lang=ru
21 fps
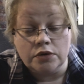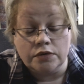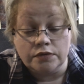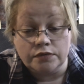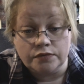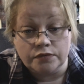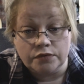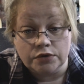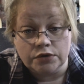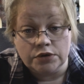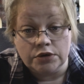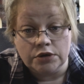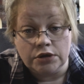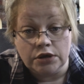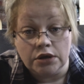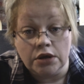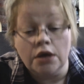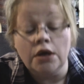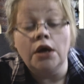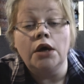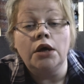у
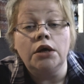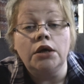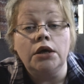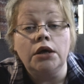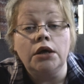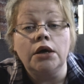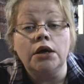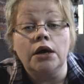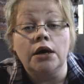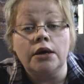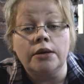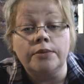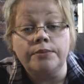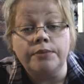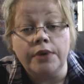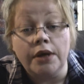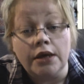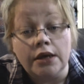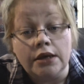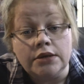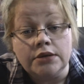войлоки. И
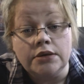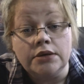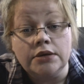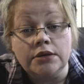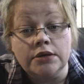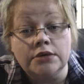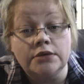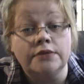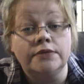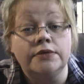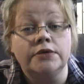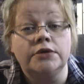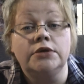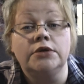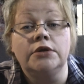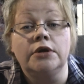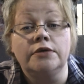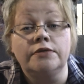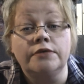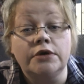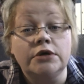опять-таки ответы
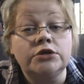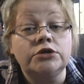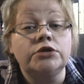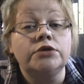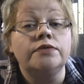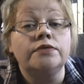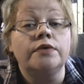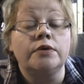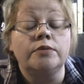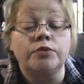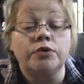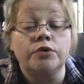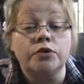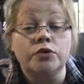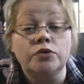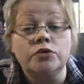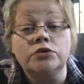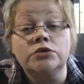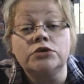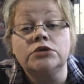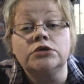на ваши
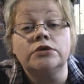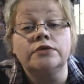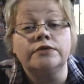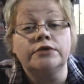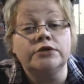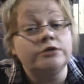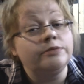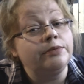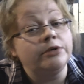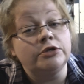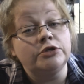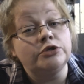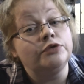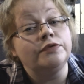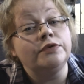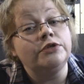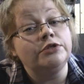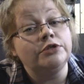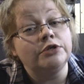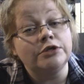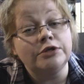вопросы. Вы
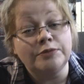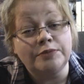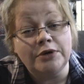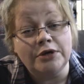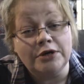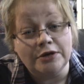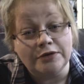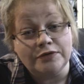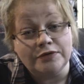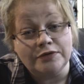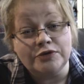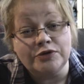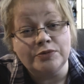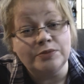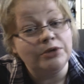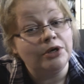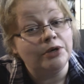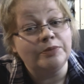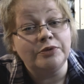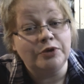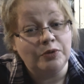спрашиваете о наболевшем,
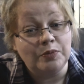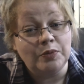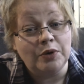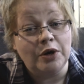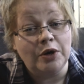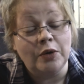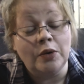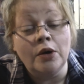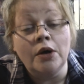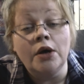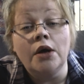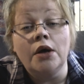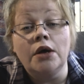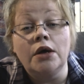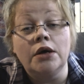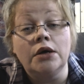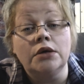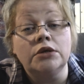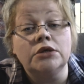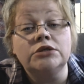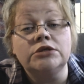я понимаю.
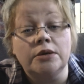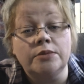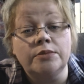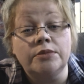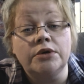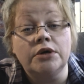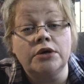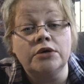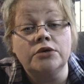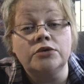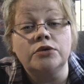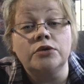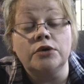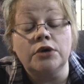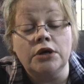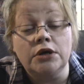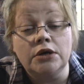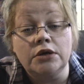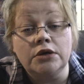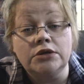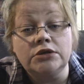Это самые
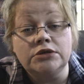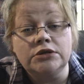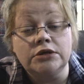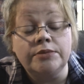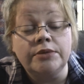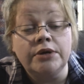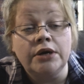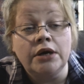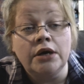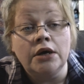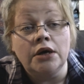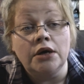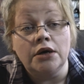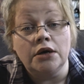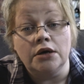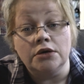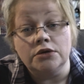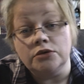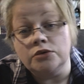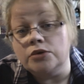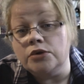актуальные темы,
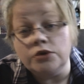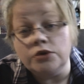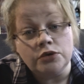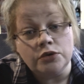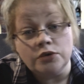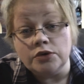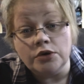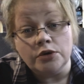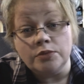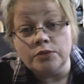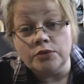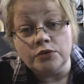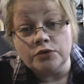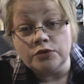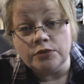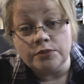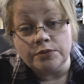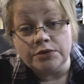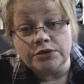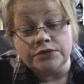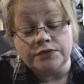которые только
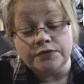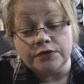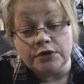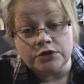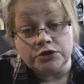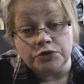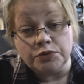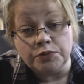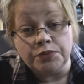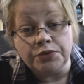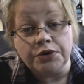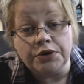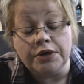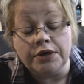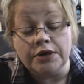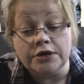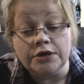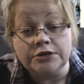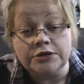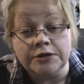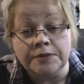могут быть в нашем
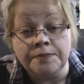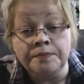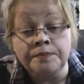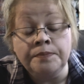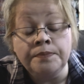проекте.